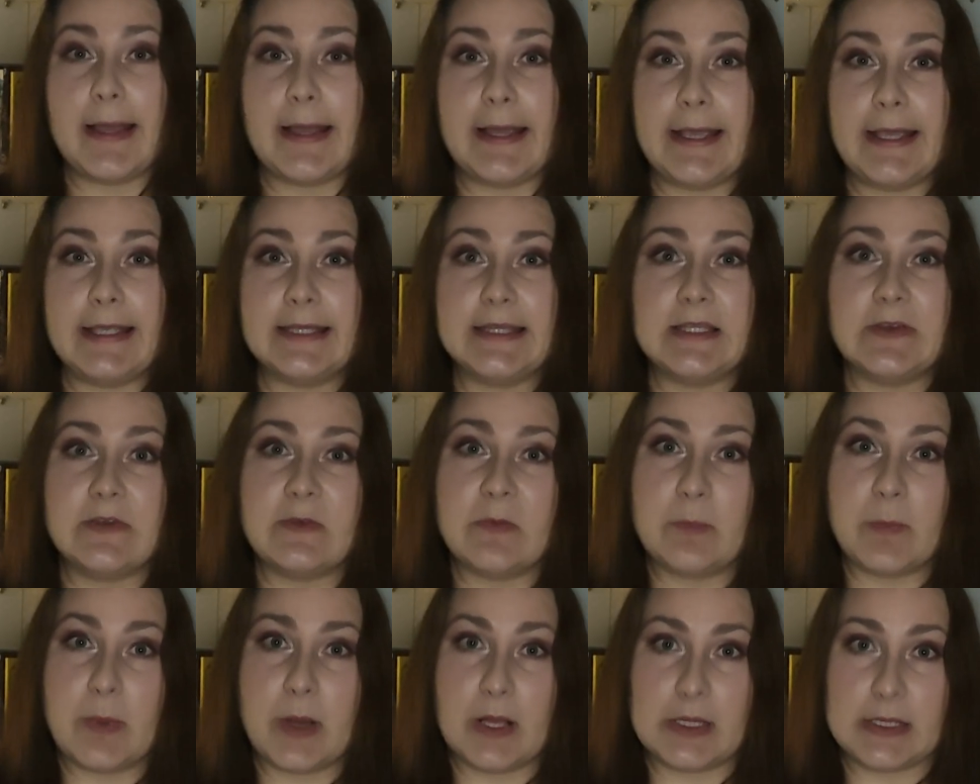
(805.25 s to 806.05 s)
это
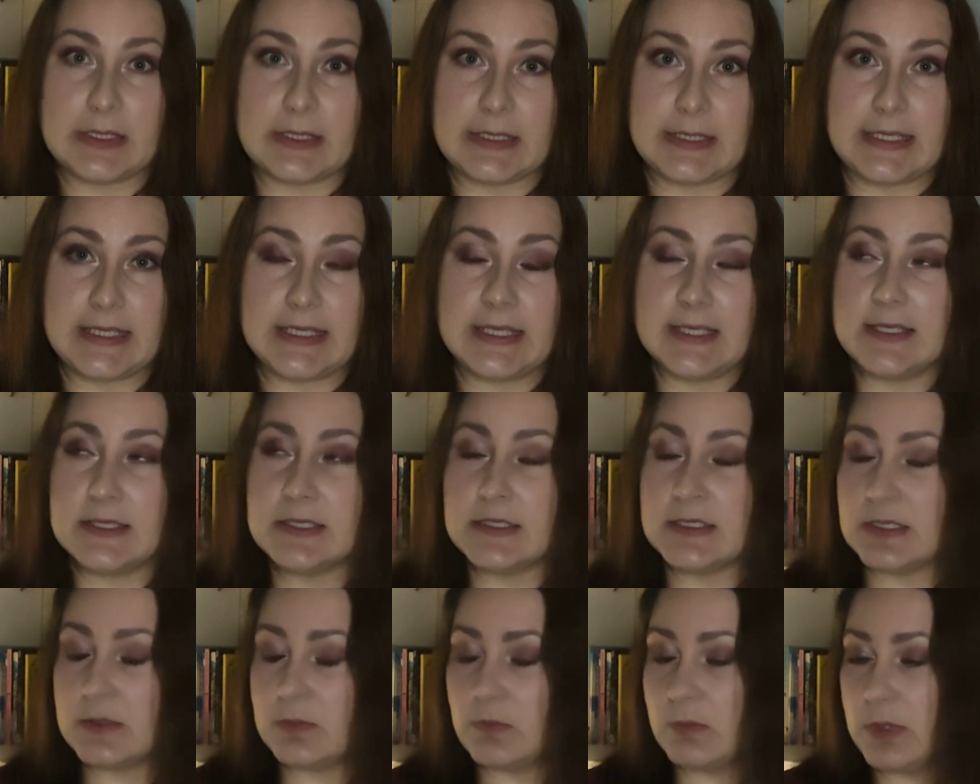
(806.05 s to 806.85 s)
вполне
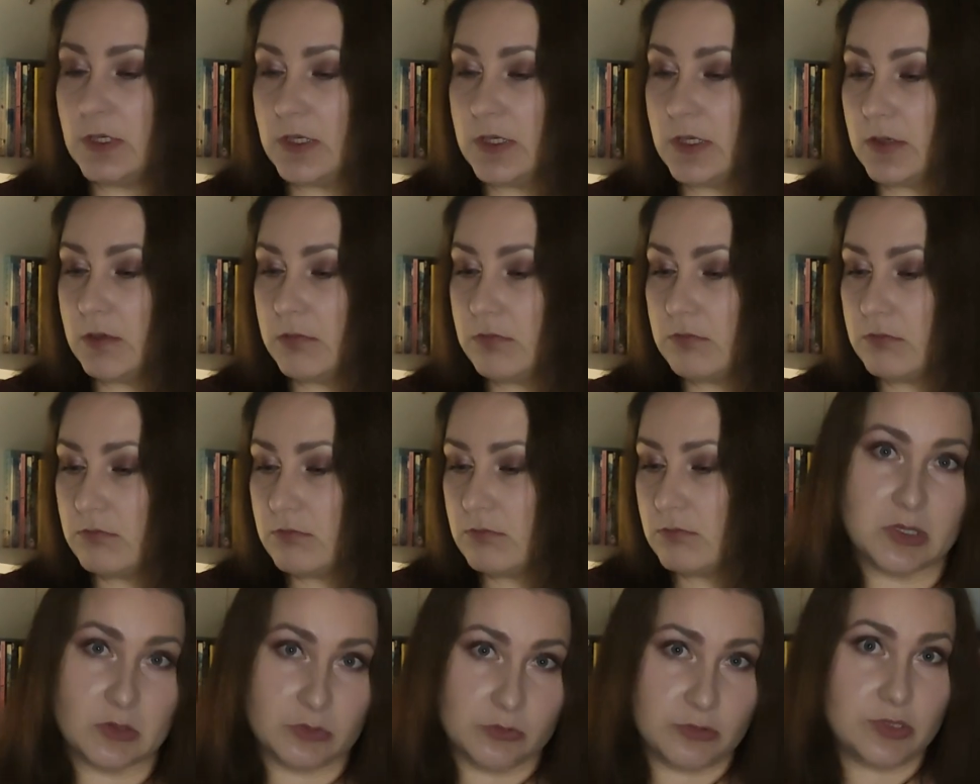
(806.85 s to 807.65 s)
себе
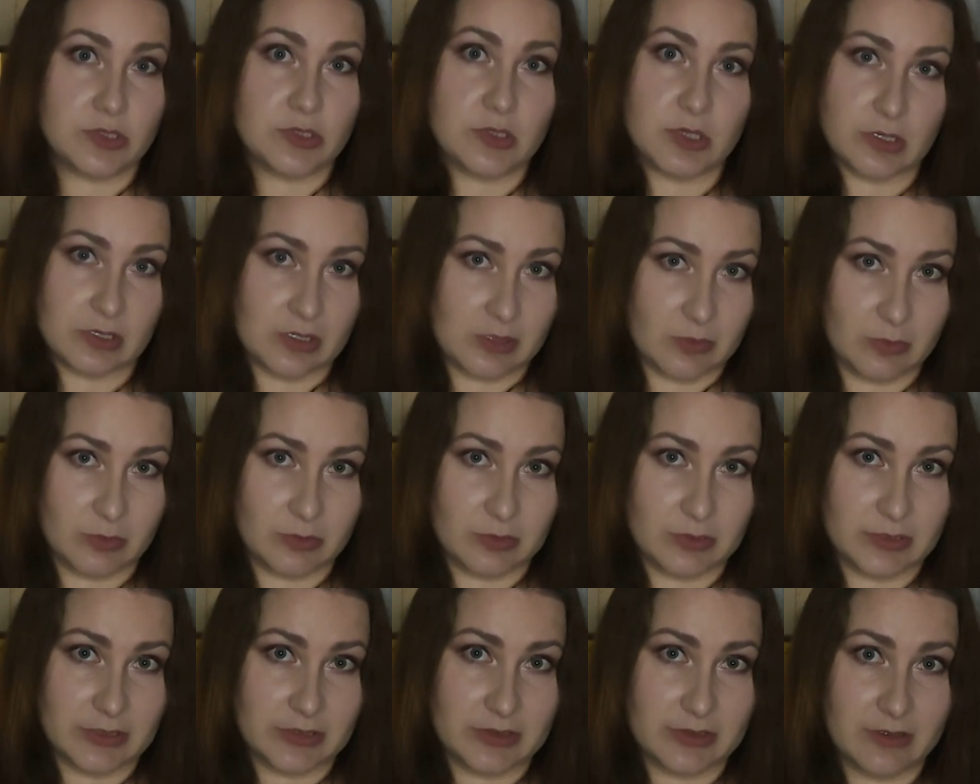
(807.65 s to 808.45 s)
научная
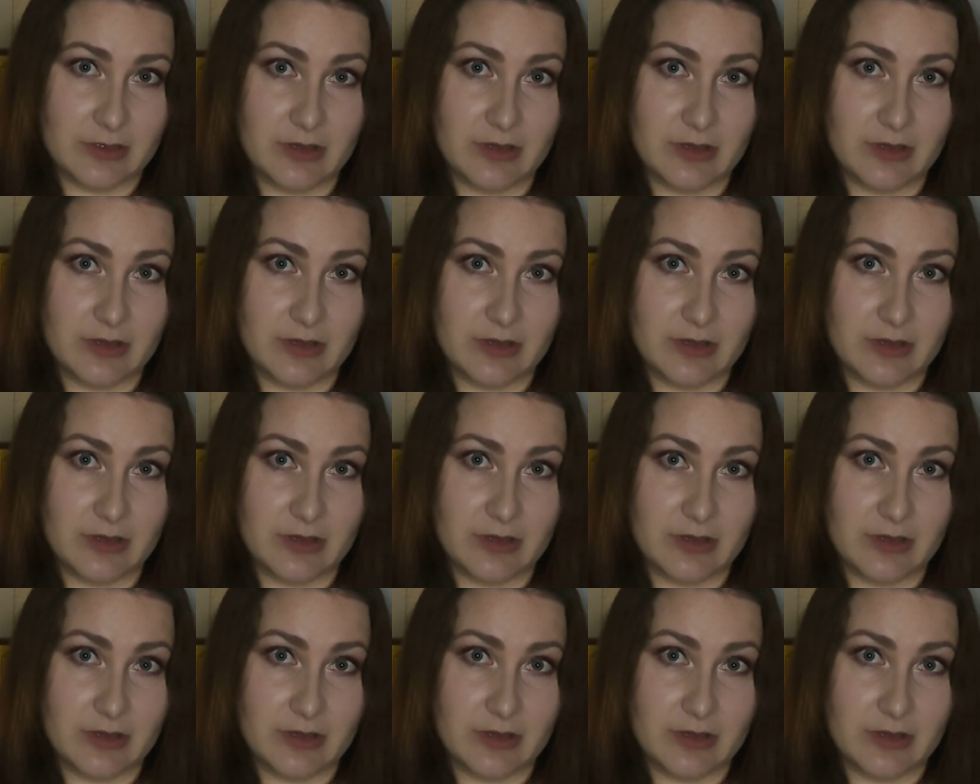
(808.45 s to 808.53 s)
работа.